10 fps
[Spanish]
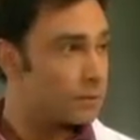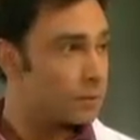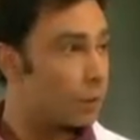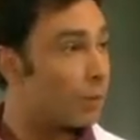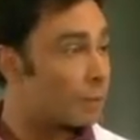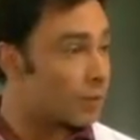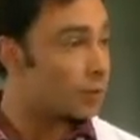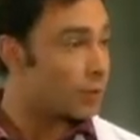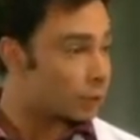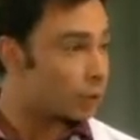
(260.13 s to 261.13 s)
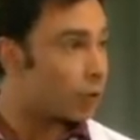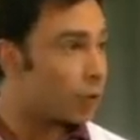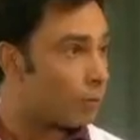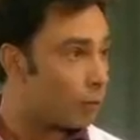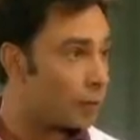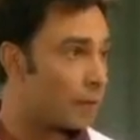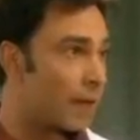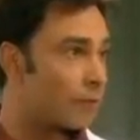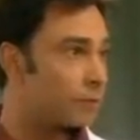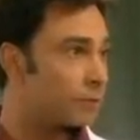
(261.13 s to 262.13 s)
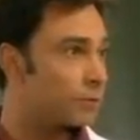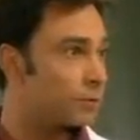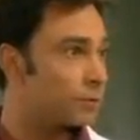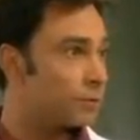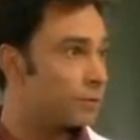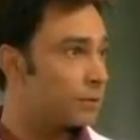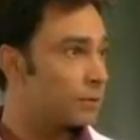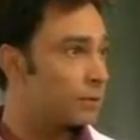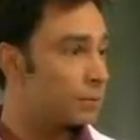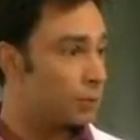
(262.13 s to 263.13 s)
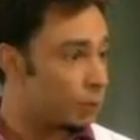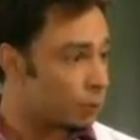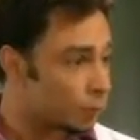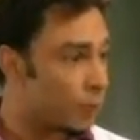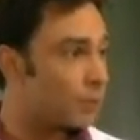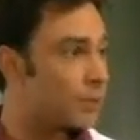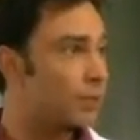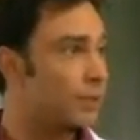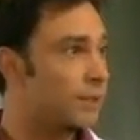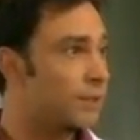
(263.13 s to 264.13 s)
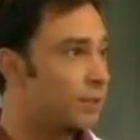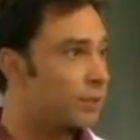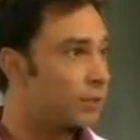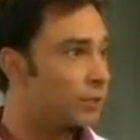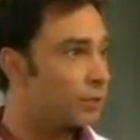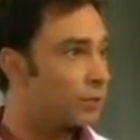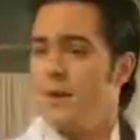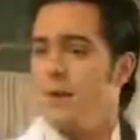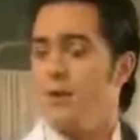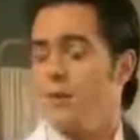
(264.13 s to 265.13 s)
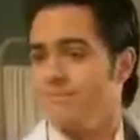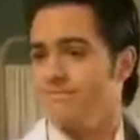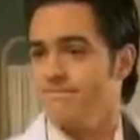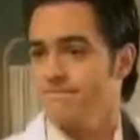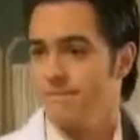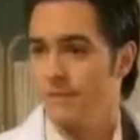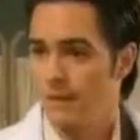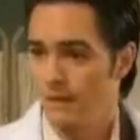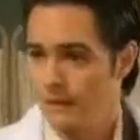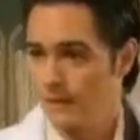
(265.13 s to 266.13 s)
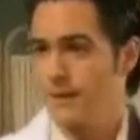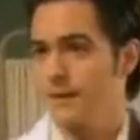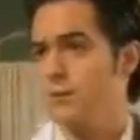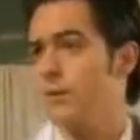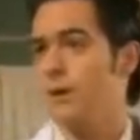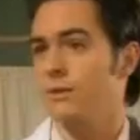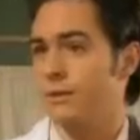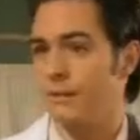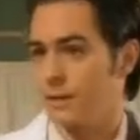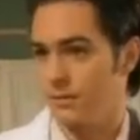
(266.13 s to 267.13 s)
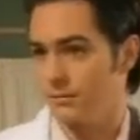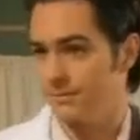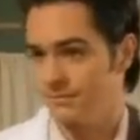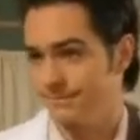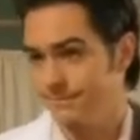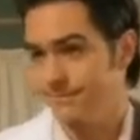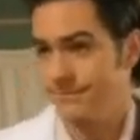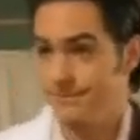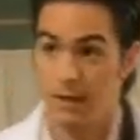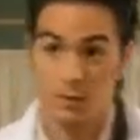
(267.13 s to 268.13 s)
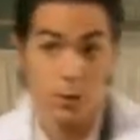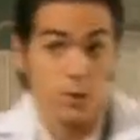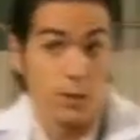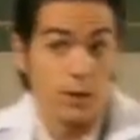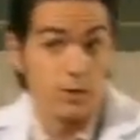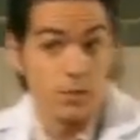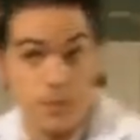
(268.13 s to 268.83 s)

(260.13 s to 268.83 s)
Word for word: Como amigo te ayudo y como hombre me callo. Pero ¿tú sabes en lo que te estás metiendo? No. Y nunca lo he sabido. A lo mejor por eso no me